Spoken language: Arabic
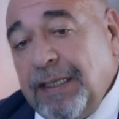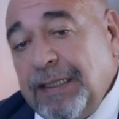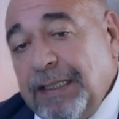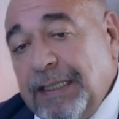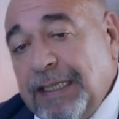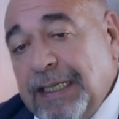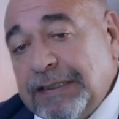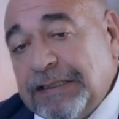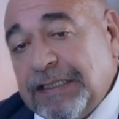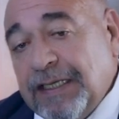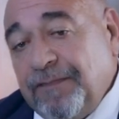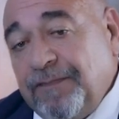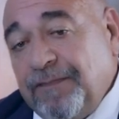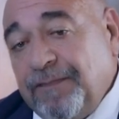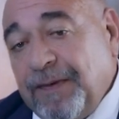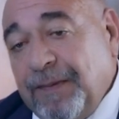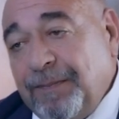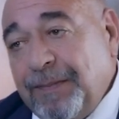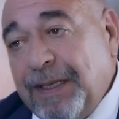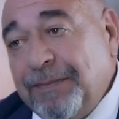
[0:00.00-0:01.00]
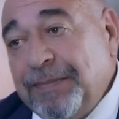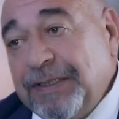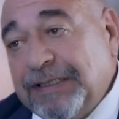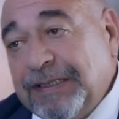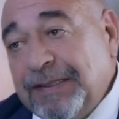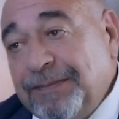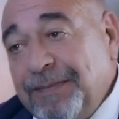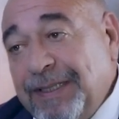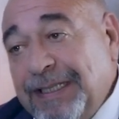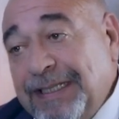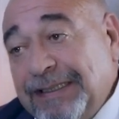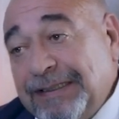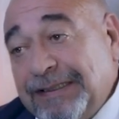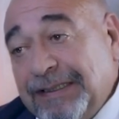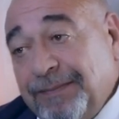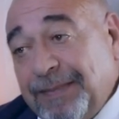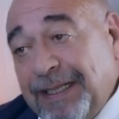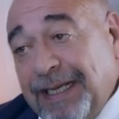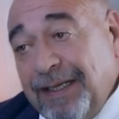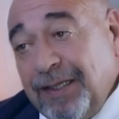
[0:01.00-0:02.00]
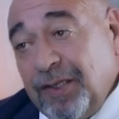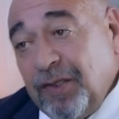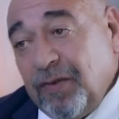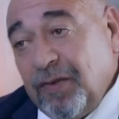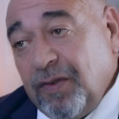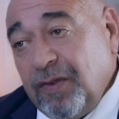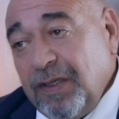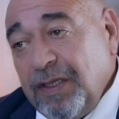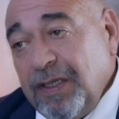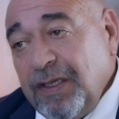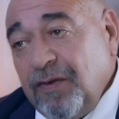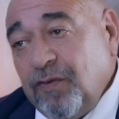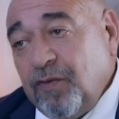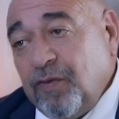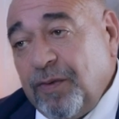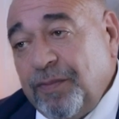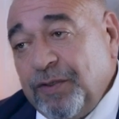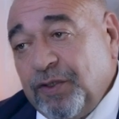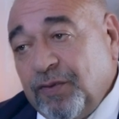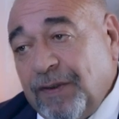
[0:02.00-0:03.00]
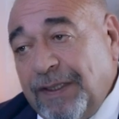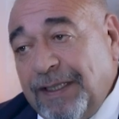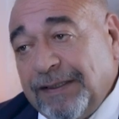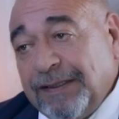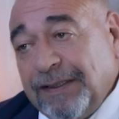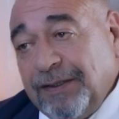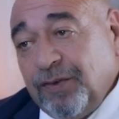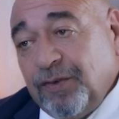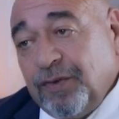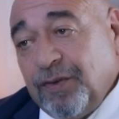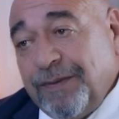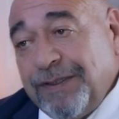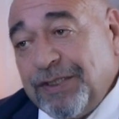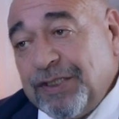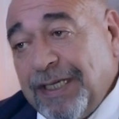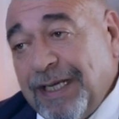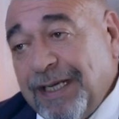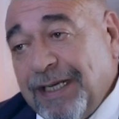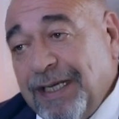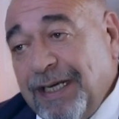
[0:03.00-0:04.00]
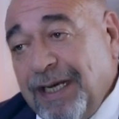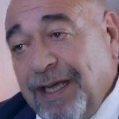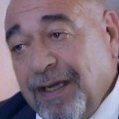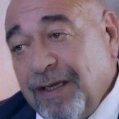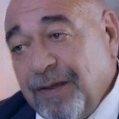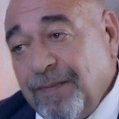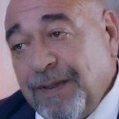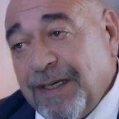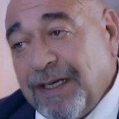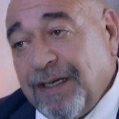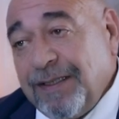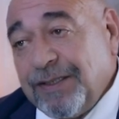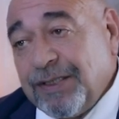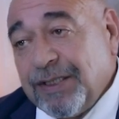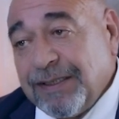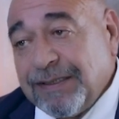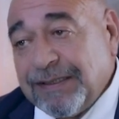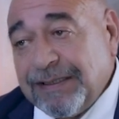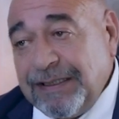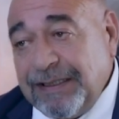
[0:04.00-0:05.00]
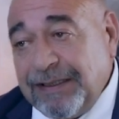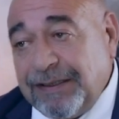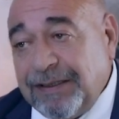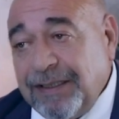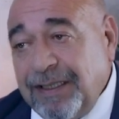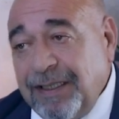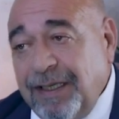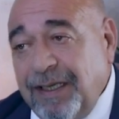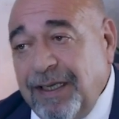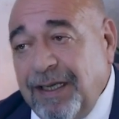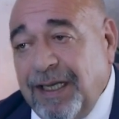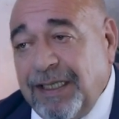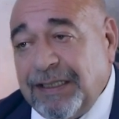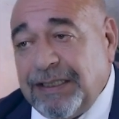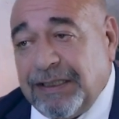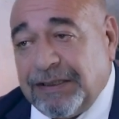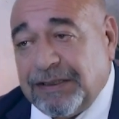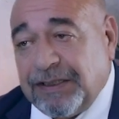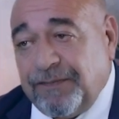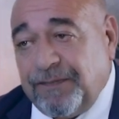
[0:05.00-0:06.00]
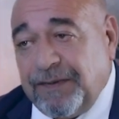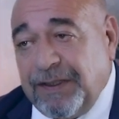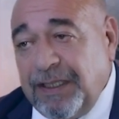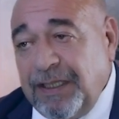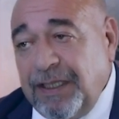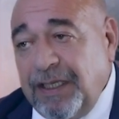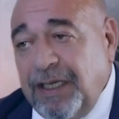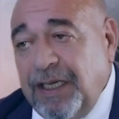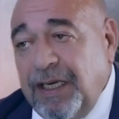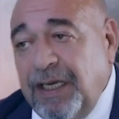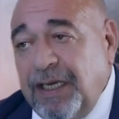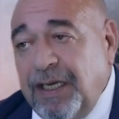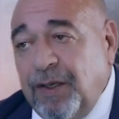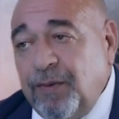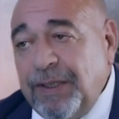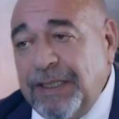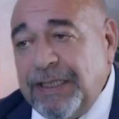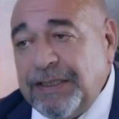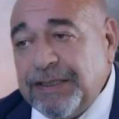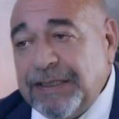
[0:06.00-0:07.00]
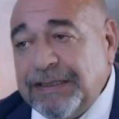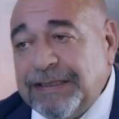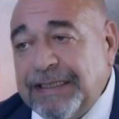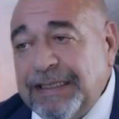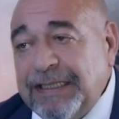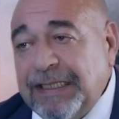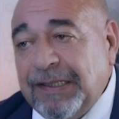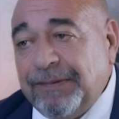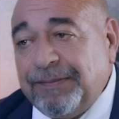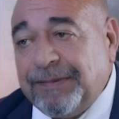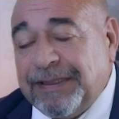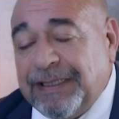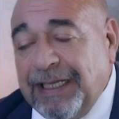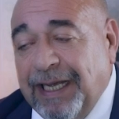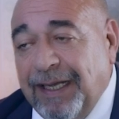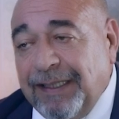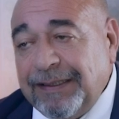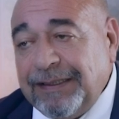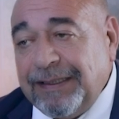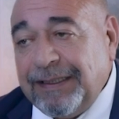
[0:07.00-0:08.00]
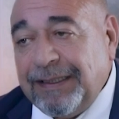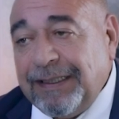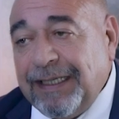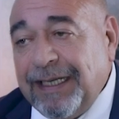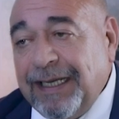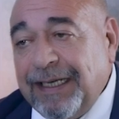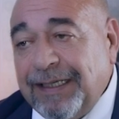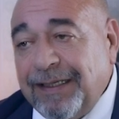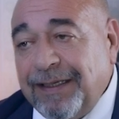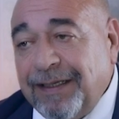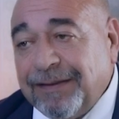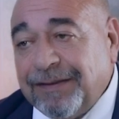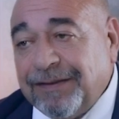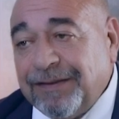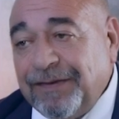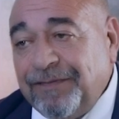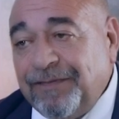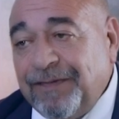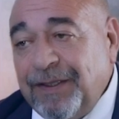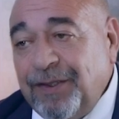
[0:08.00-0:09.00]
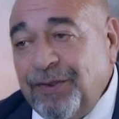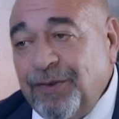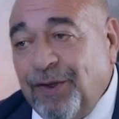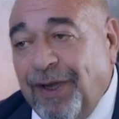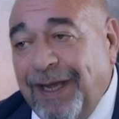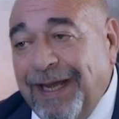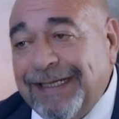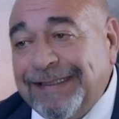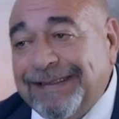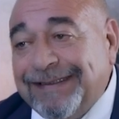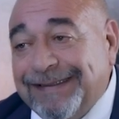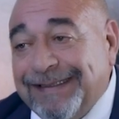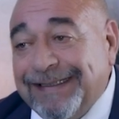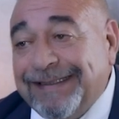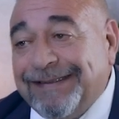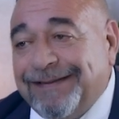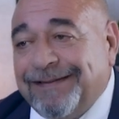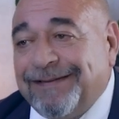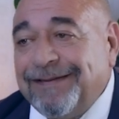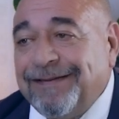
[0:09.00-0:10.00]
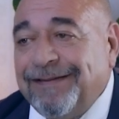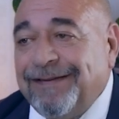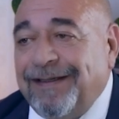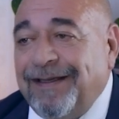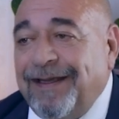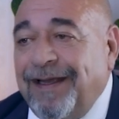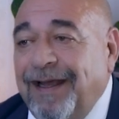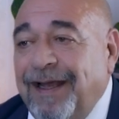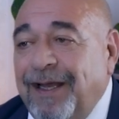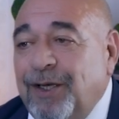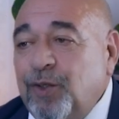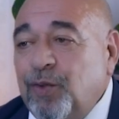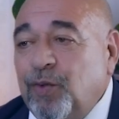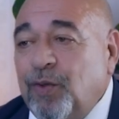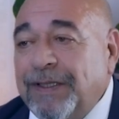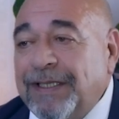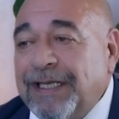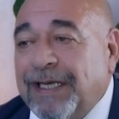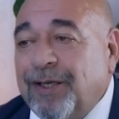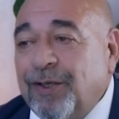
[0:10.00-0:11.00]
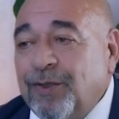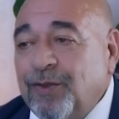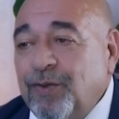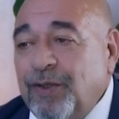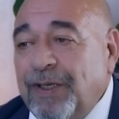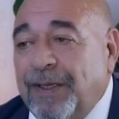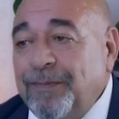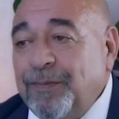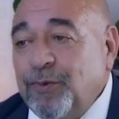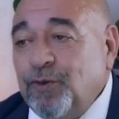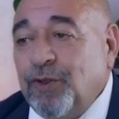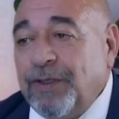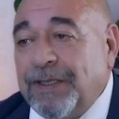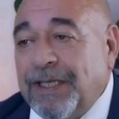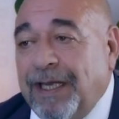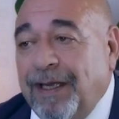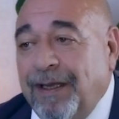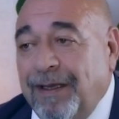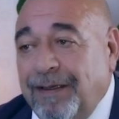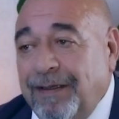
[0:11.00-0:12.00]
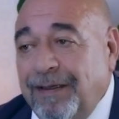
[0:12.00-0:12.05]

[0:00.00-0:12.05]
وللأسف آه، ما بيتم الانتباه له وبتولد عنده مشاكل أكبر لشخصية هذا الطفل الهوية الجنسية بتعني أن الطفل يحدد هل هو ذكر أم أنثى